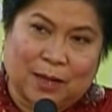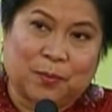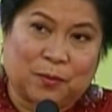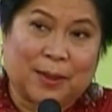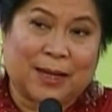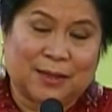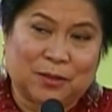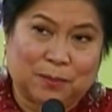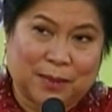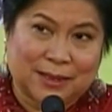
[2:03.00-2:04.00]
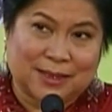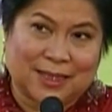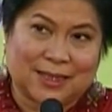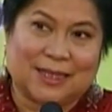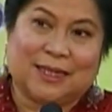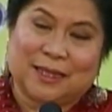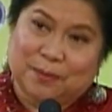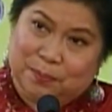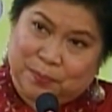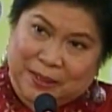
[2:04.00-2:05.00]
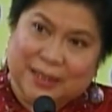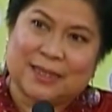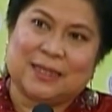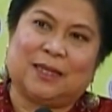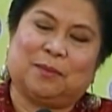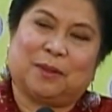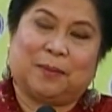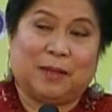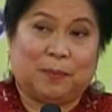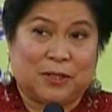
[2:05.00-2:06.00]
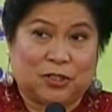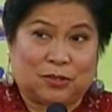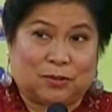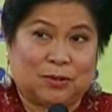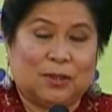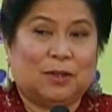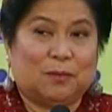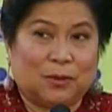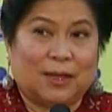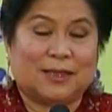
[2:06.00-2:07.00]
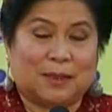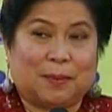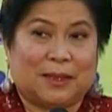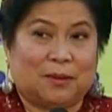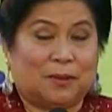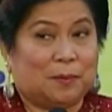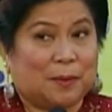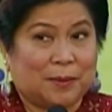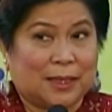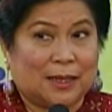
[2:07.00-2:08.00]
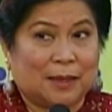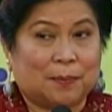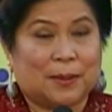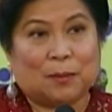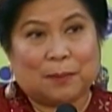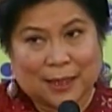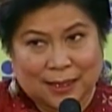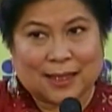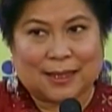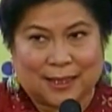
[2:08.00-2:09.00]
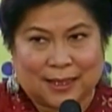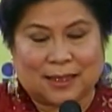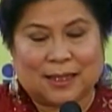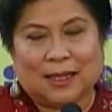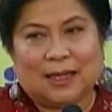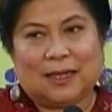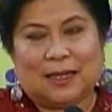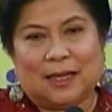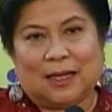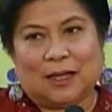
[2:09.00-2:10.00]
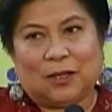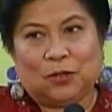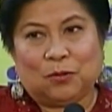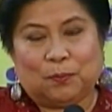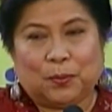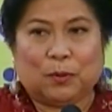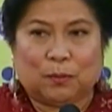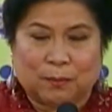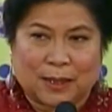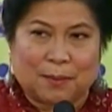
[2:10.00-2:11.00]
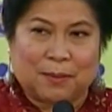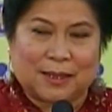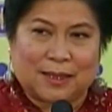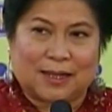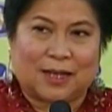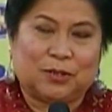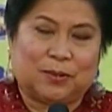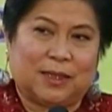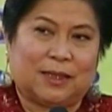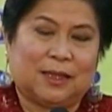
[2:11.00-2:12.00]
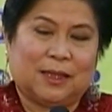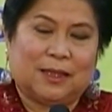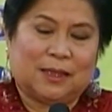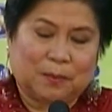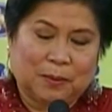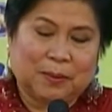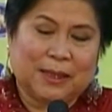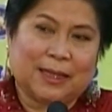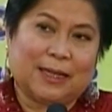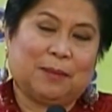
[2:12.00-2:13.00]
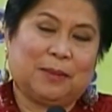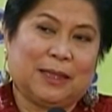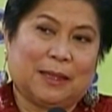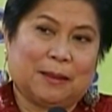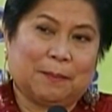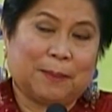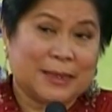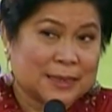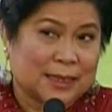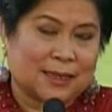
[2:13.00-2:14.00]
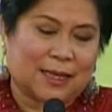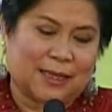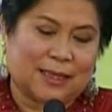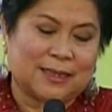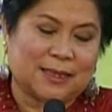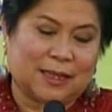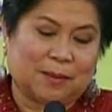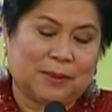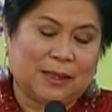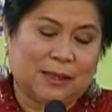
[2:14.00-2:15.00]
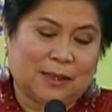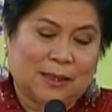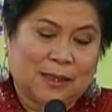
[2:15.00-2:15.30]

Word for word: naaprubahan yung budget, pwede na silang magbenepisyo mula sa Pantawid Pamilya. Pero mahalaga din na yung pong mga mag-graduate, nabibigyan namin ng pansin, gaya ng sinabi ni